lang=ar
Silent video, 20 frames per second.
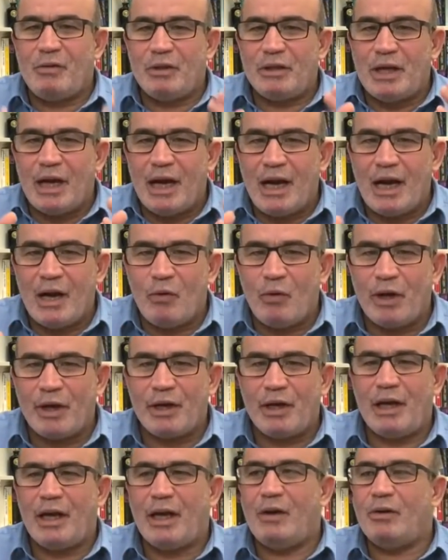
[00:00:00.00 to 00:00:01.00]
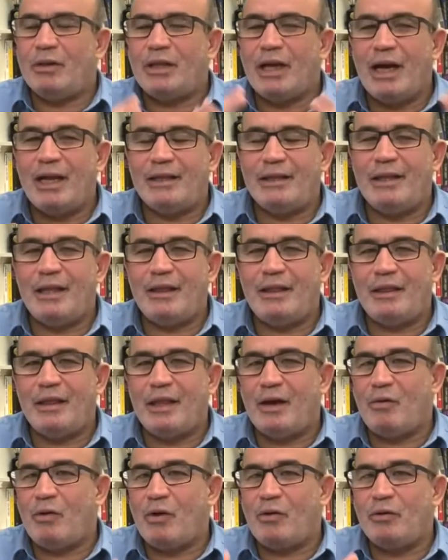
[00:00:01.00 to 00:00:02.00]
وتحاورنا
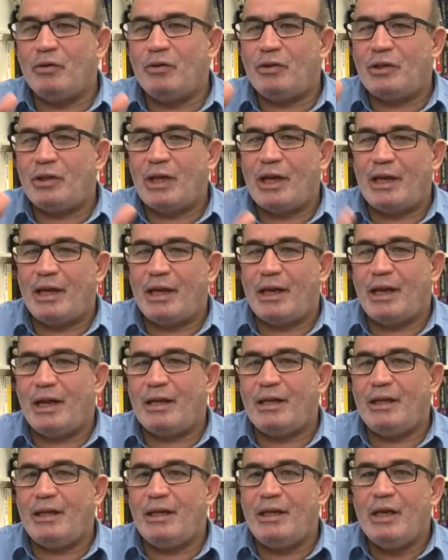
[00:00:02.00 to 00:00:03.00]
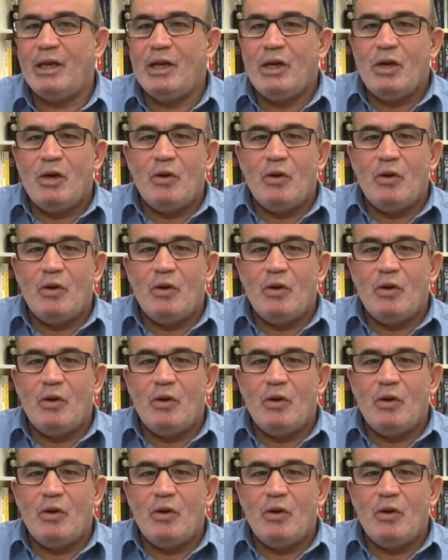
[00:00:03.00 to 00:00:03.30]
وتحدثنا وكنت أنا رأيي